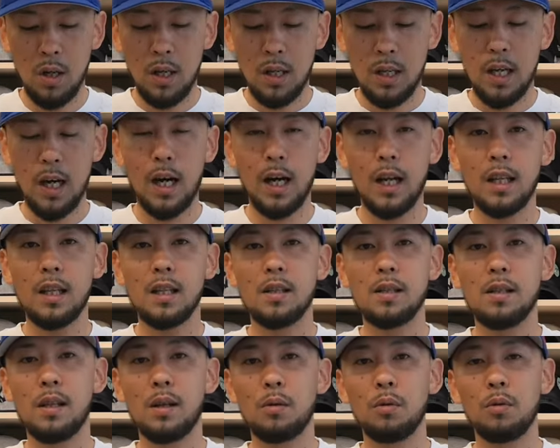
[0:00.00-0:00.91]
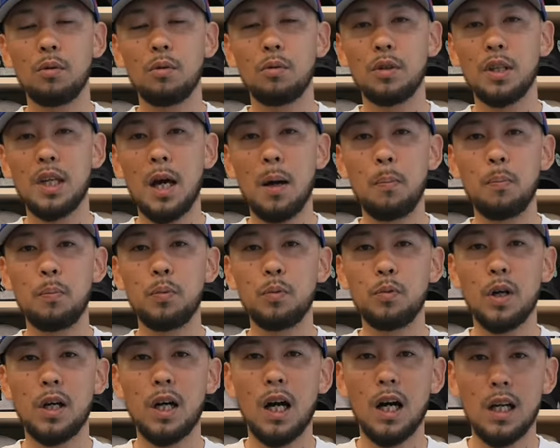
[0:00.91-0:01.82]
やはりですね、このキャップ
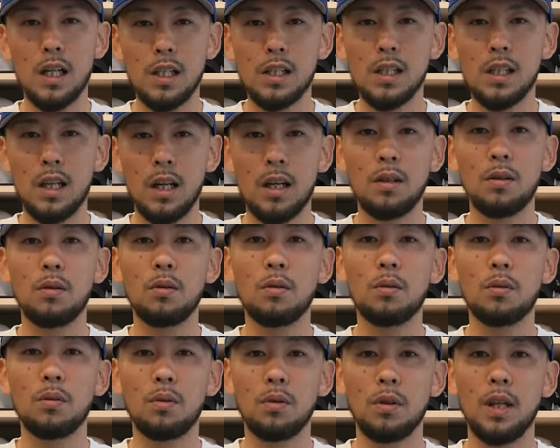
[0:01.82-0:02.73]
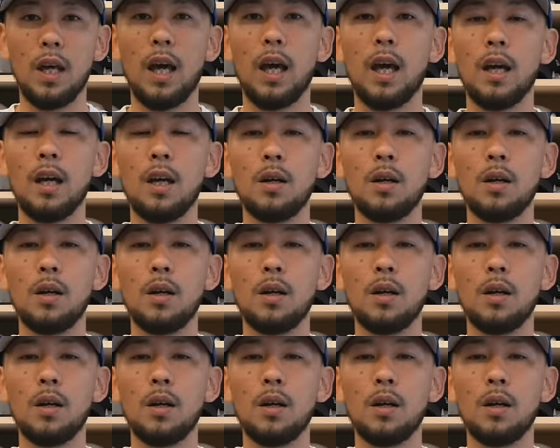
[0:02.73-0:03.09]
は欠かせないということで、